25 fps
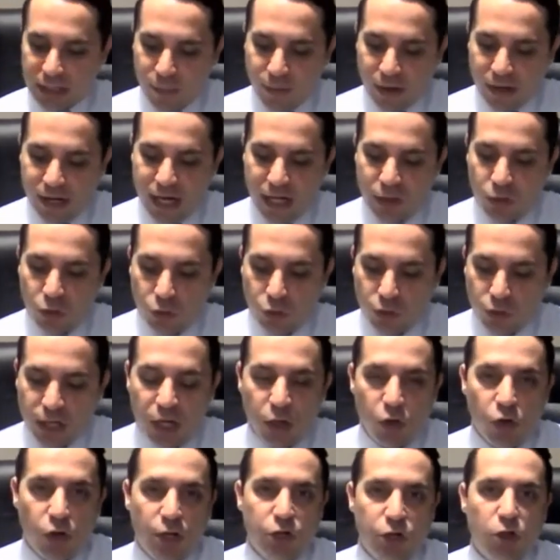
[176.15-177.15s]
trabajando en
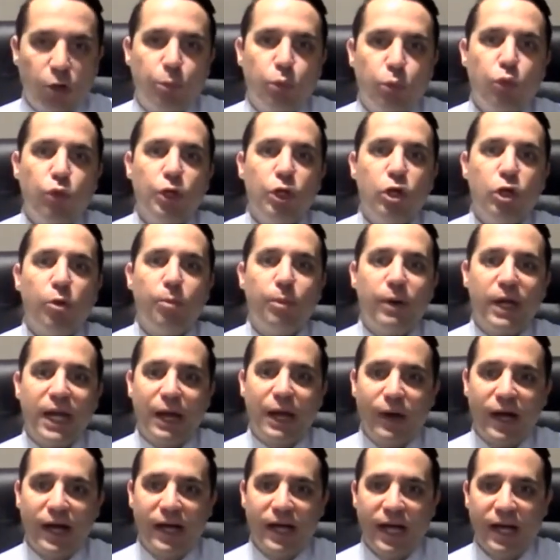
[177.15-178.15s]
el colegio público
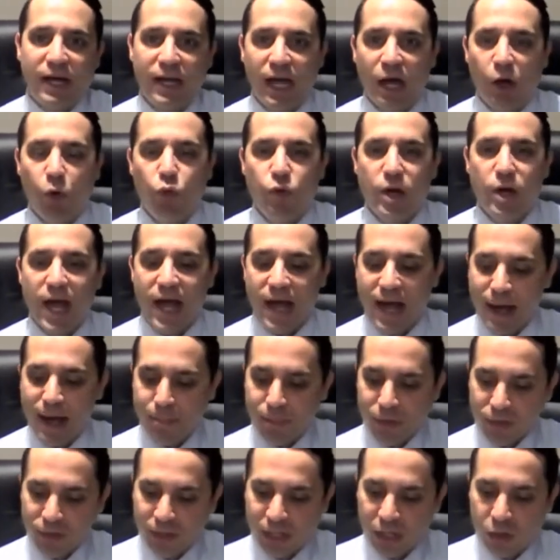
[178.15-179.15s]
para bajar a
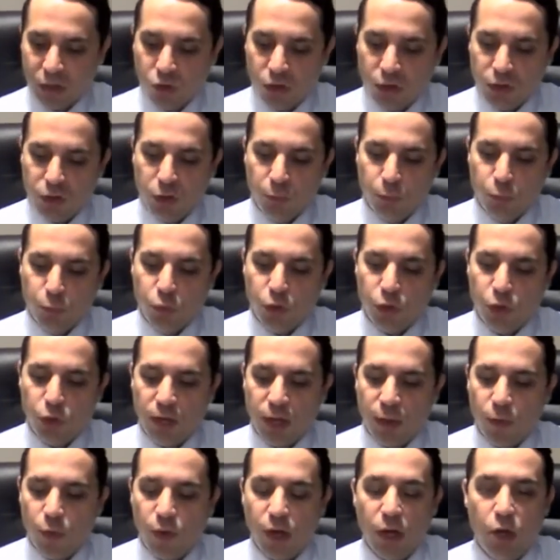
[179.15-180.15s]
una app del colegio
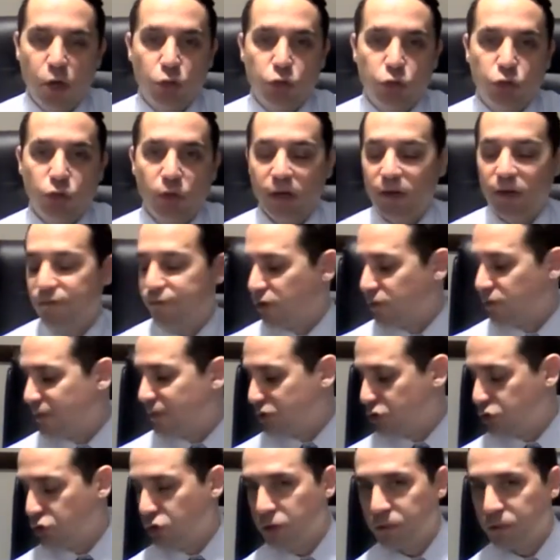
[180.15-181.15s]
público de abogados toda la
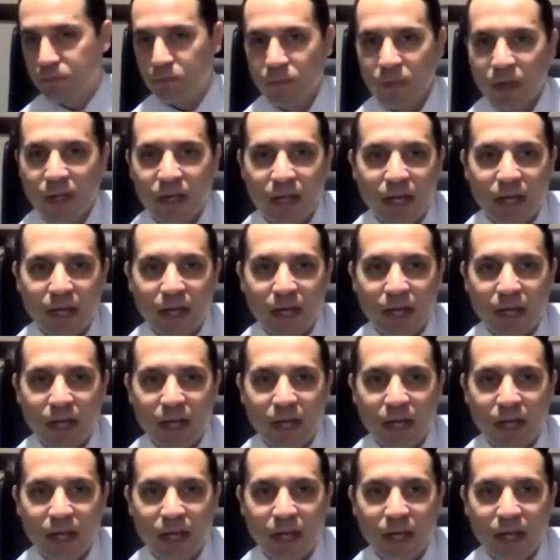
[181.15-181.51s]
información.